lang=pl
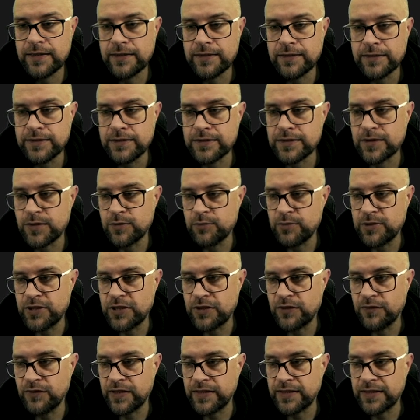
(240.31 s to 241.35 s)
y,
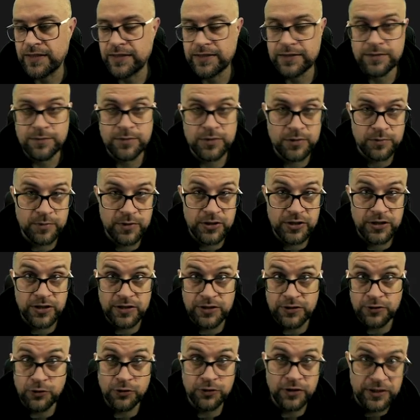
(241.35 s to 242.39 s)
skomplikowana, gdybyśmy
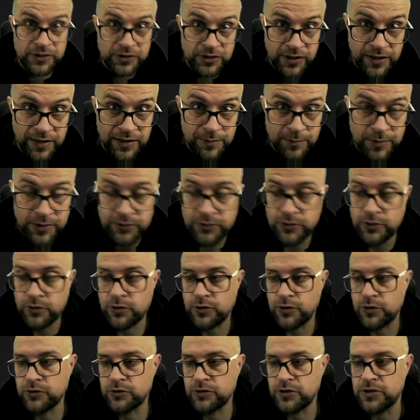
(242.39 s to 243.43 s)
chcieli dodać element do
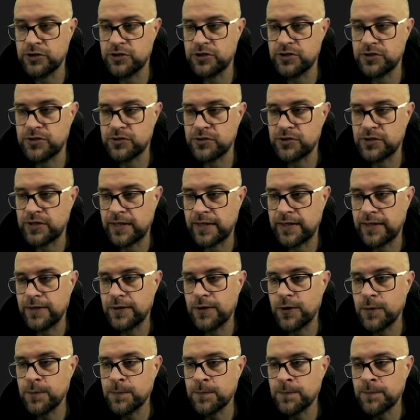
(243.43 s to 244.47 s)
krotki czy coś
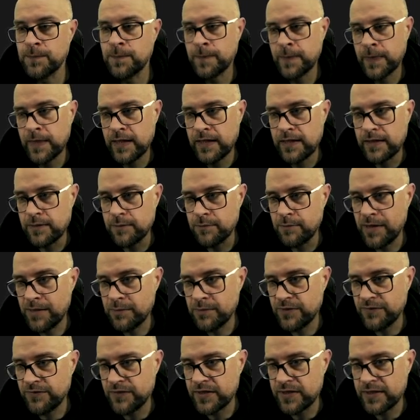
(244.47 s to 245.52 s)
takiego.
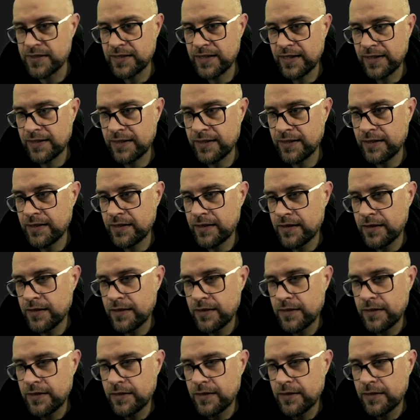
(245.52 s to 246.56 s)
Mamy więc dalej
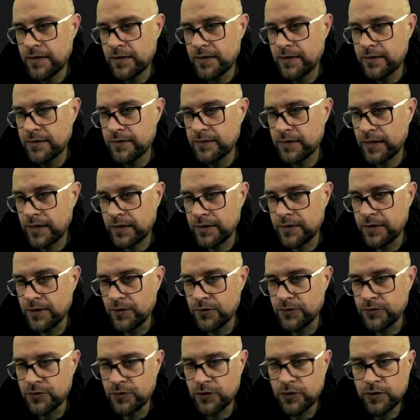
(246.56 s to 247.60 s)
taki
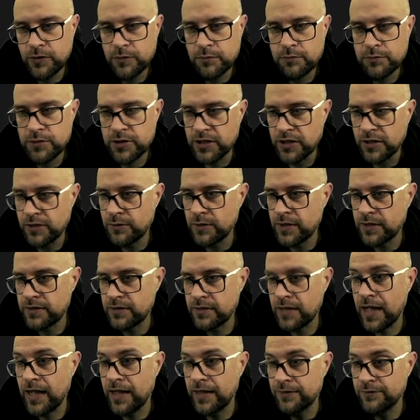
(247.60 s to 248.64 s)
oto przykład.
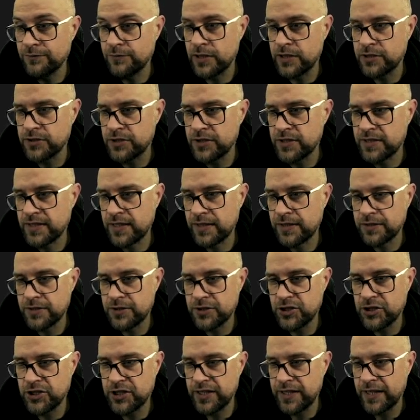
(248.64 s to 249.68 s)
A właśnie,
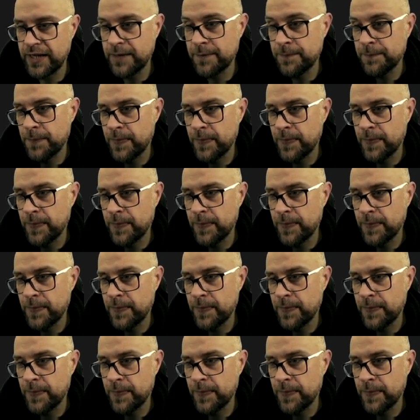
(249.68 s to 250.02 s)
zagnieżdżenie.